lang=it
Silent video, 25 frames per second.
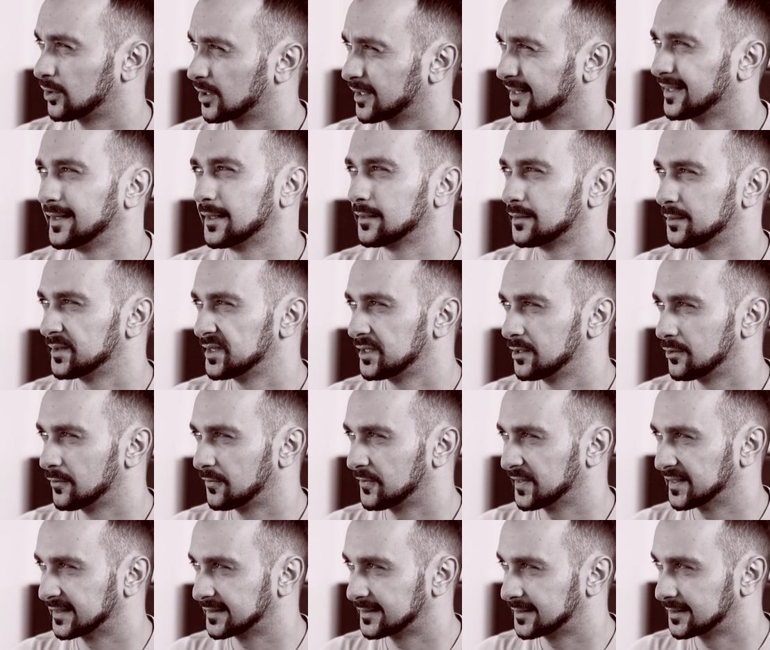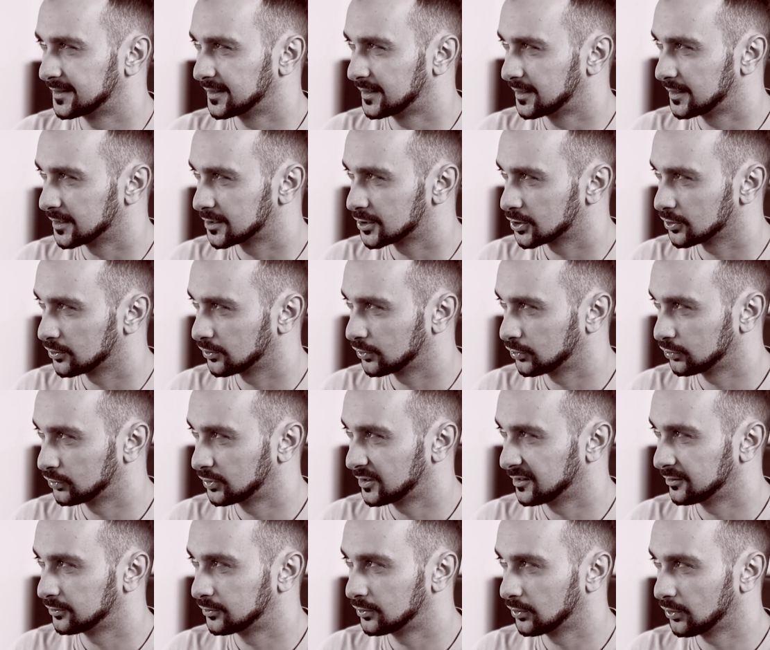Allora, ringraziamenti li ho fatti, che sono
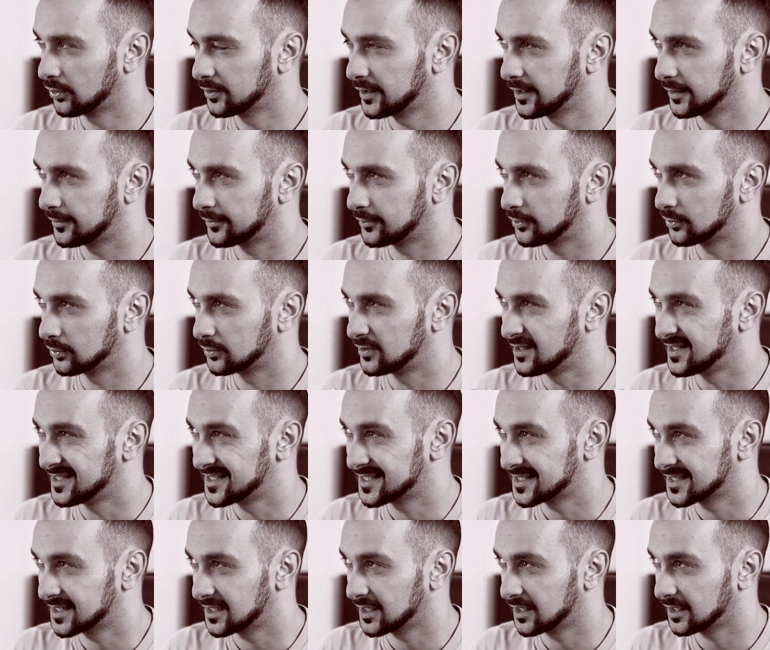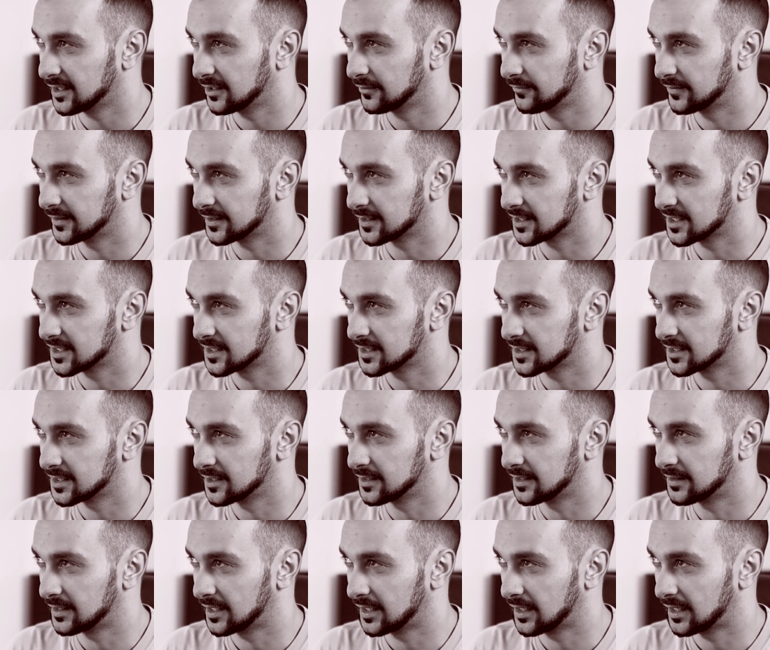contento, l'ho detto, di
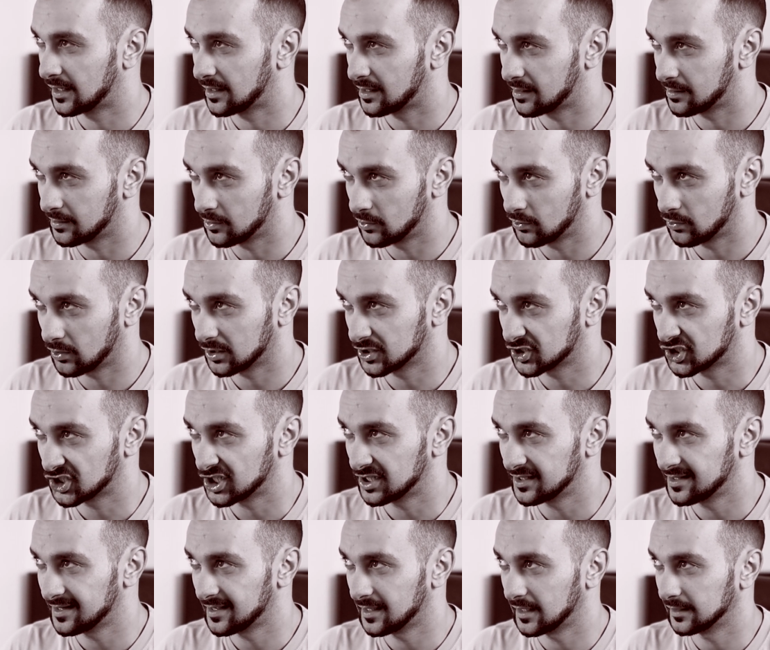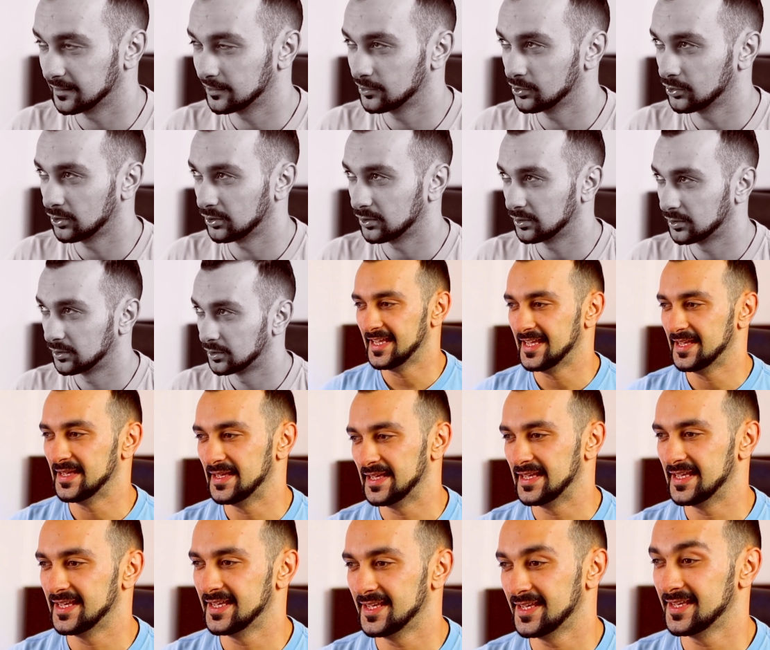iscriversi l'ho accennato
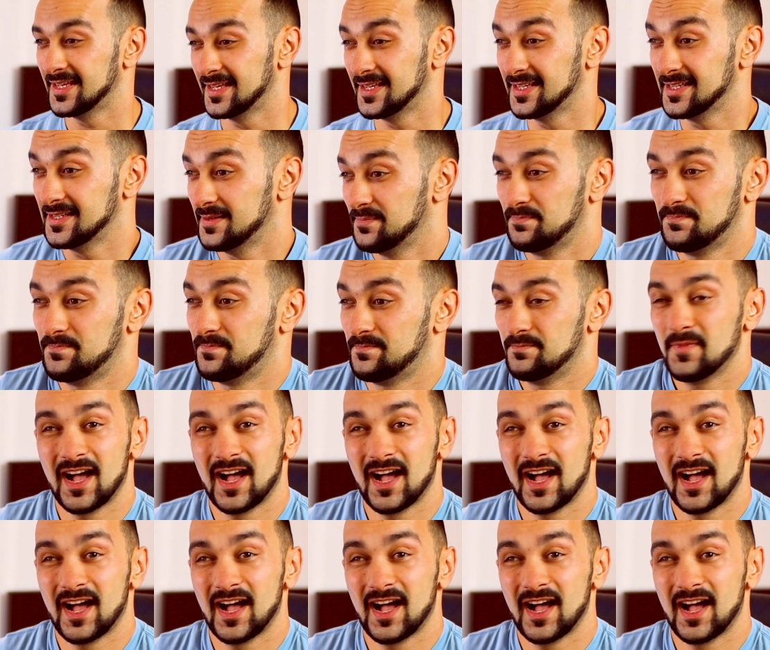e